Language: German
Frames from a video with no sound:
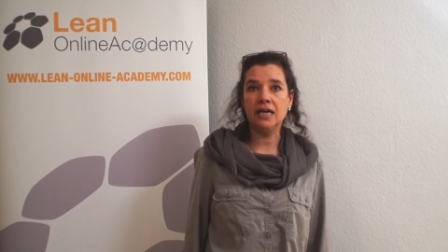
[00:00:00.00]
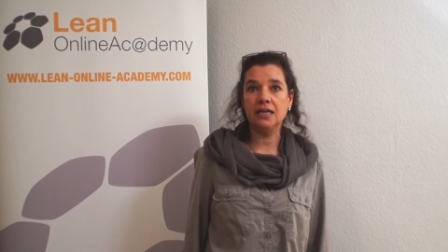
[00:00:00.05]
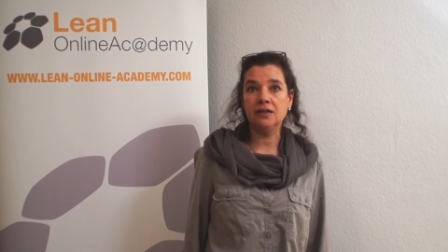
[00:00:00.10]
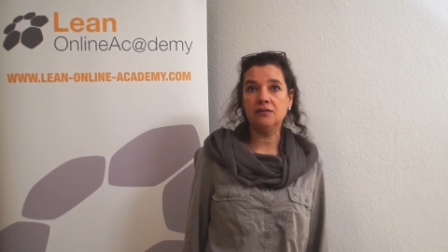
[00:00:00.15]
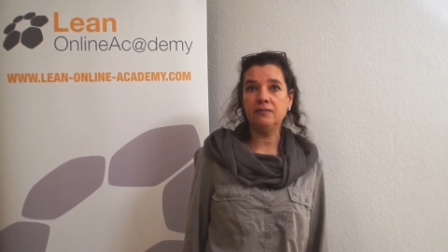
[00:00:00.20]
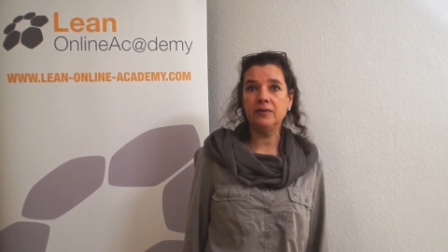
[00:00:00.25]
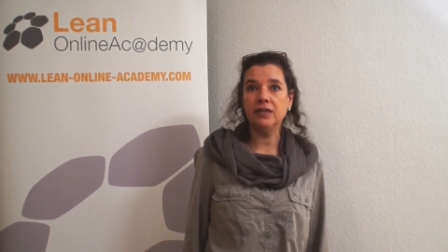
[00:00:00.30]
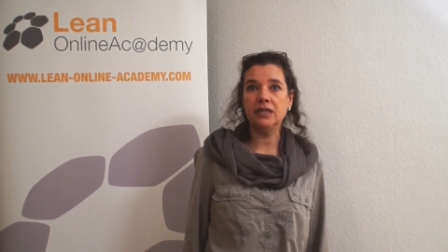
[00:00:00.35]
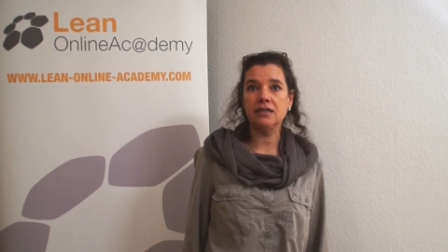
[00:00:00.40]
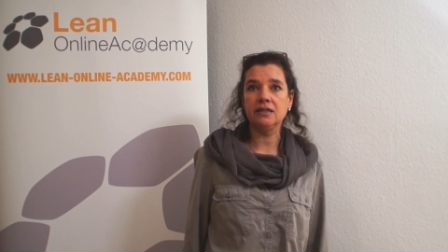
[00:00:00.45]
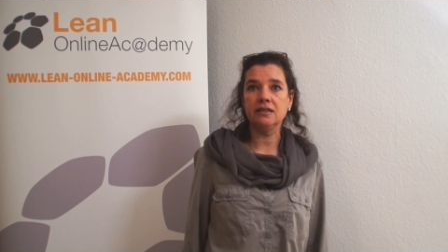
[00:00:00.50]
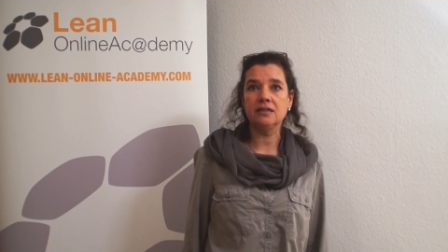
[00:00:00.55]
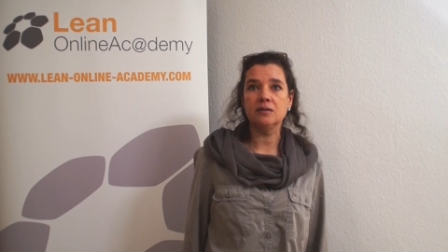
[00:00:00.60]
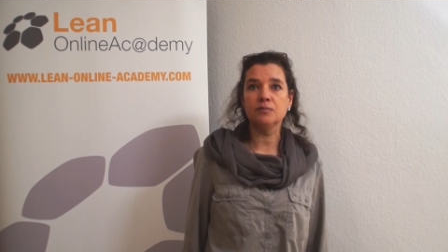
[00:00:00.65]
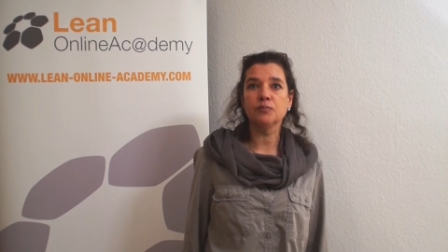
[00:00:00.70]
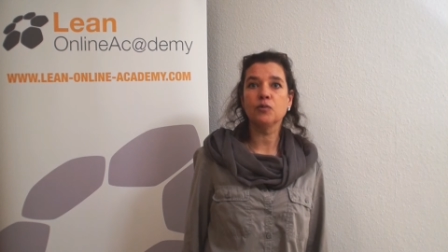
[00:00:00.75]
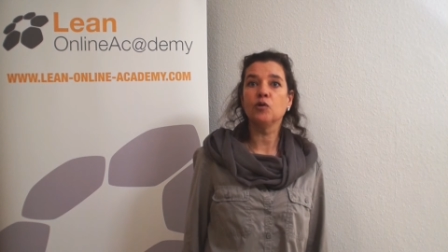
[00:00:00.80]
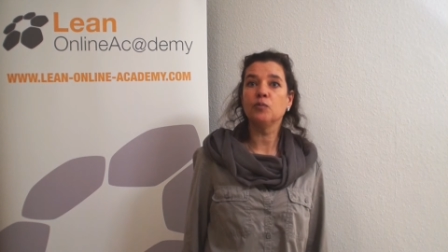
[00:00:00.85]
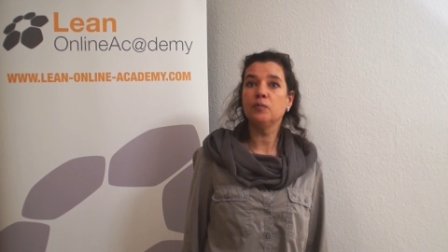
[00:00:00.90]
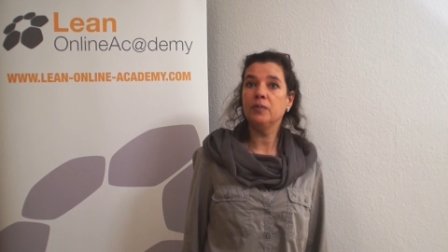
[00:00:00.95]
entwickelte
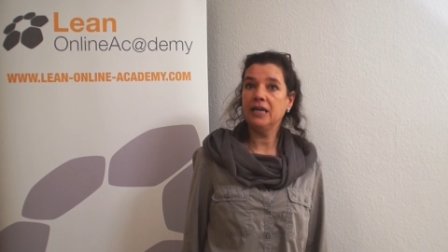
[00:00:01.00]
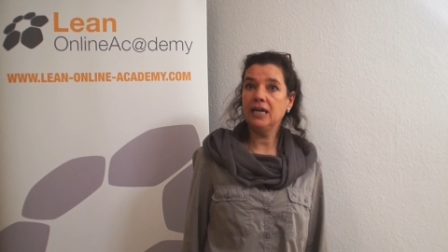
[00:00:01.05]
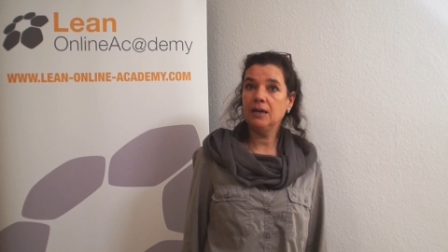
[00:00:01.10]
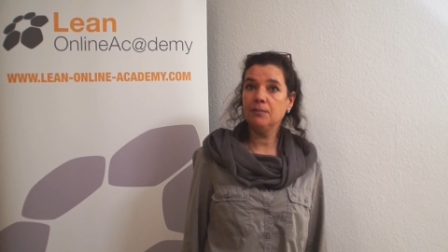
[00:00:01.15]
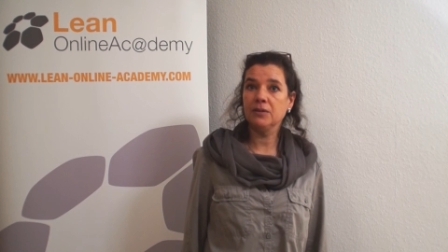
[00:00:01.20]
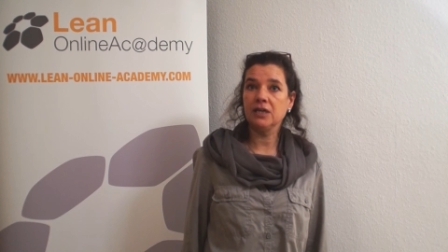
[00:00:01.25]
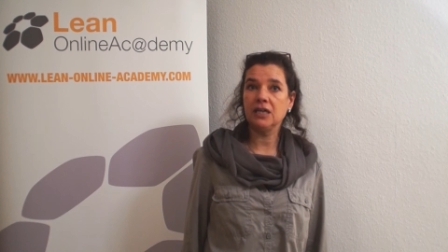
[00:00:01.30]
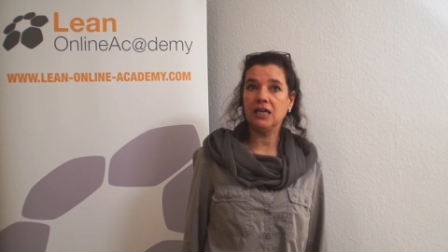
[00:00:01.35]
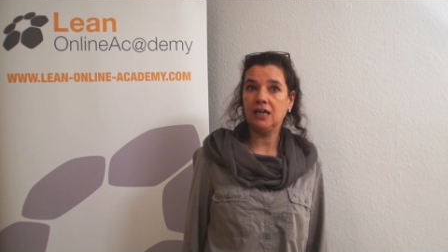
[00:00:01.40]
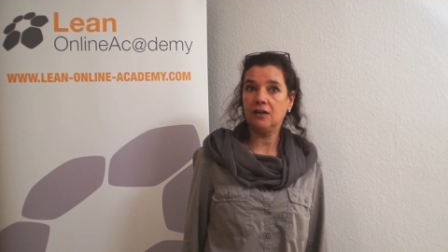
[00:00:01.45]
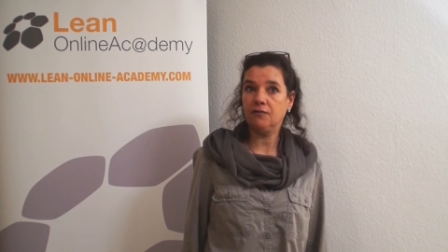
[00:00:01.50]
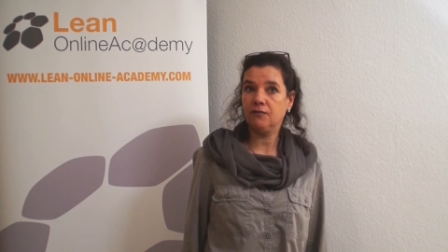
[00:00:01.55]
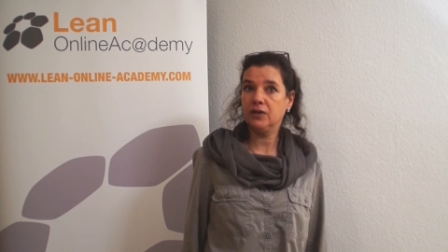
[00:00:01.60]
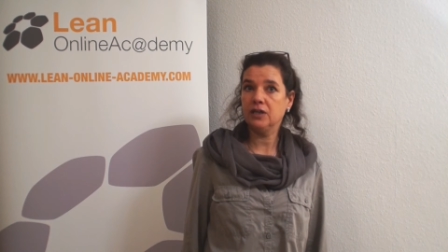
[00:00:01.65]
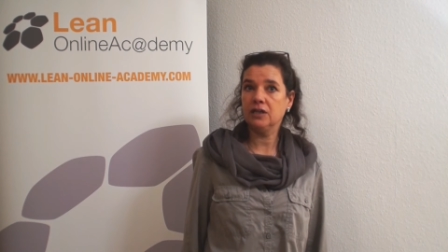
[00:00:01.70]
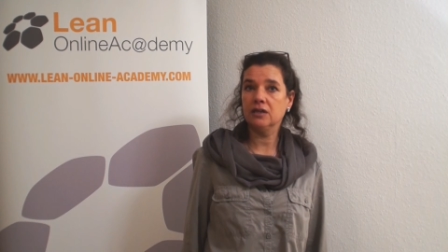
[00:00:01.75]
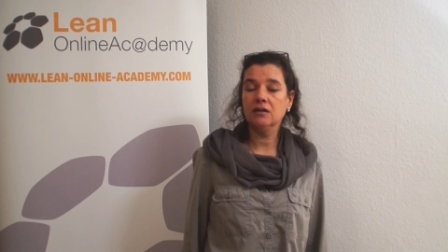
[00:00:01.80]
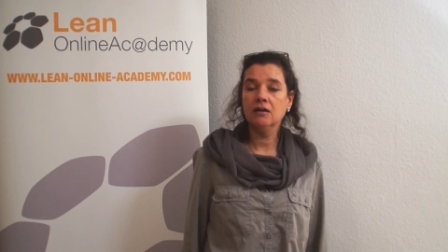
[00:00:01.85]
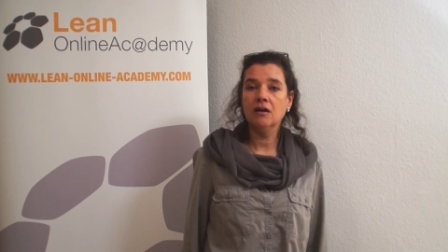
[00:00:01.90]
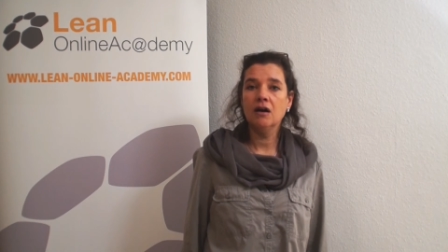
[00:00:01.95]

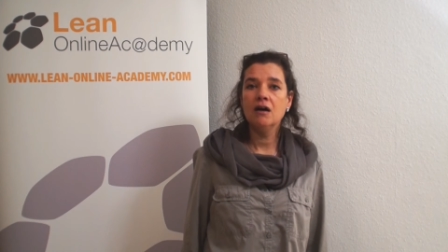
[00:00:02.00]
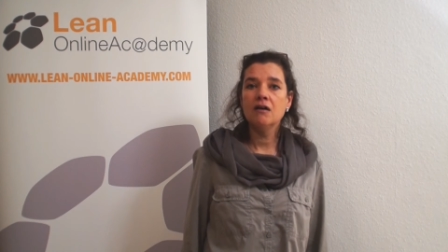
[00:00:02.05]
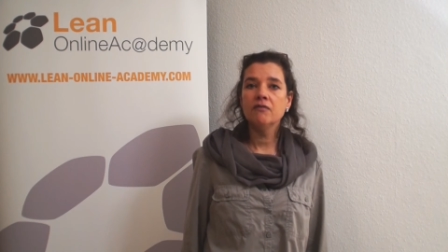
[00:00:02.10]
Problemkäfige